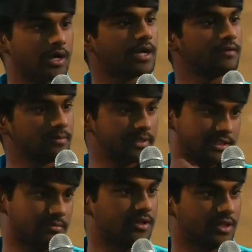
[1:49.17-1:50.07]
கனவுல
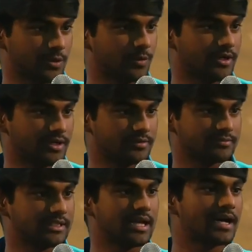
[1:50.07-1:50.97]
பேசுகிற மாதிரி தான் இருக்கும் எங்களுக்கு
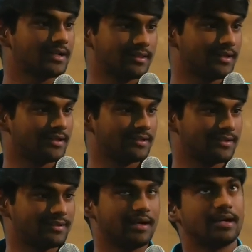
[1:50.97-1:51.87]
யாருன்னு தெரியாது
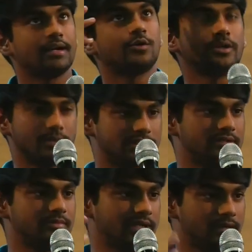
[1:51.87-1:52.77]
நாங்களாக ஒரு
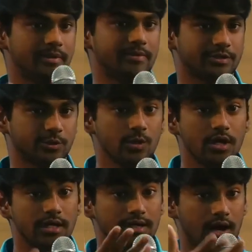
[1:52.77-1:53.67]
இமேஜின் பண்ணி அப்படி பேசுவோம்
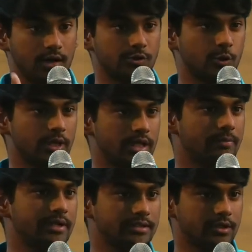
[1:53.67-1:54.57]
ஆல்சோ நீங்கள்
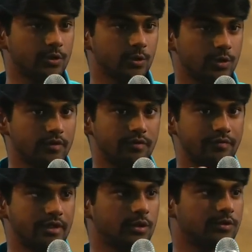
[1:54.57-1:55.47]
பேசுகிறதும் ஒரு
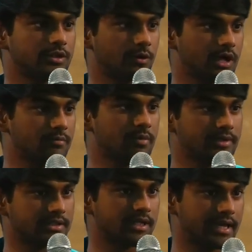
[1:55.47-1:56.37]
ஃபிஃப்டி தௌசண்ட் ஒன் லேக்
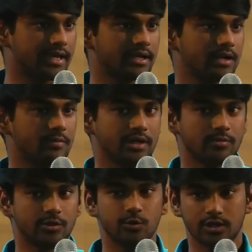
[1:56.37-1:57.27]
மெம்பர்ஸில் கேட்குறாங்க
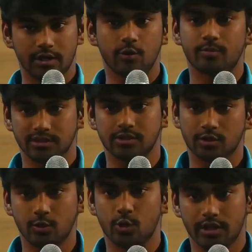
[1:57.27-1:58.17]
அப்படிங்கும்போது உங்களுக்கு எவ்வளோ ப்ரெஷர்
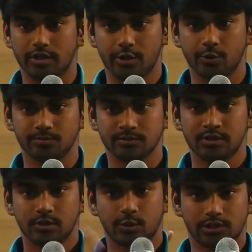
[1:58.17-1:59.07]
இருக்குன்னு உங்களுக்கே தெரியும்
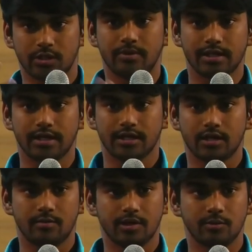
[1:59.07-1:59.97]
ஸோ அத்தனை பேர்
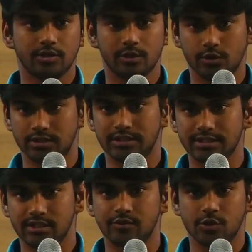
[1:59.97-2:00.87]
கேட்குறாங்க அப்படிங்கும்போது நீங்கள் ஒரு சின்ன
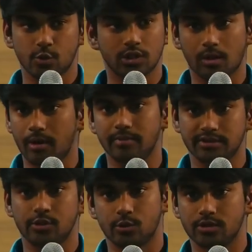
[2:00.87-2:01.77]
சின்ன விஷயம் கூட தப்பாக
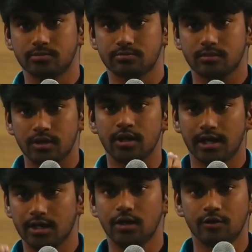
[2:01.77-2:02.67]
பேசிடக்கூடாது கரெக்டாக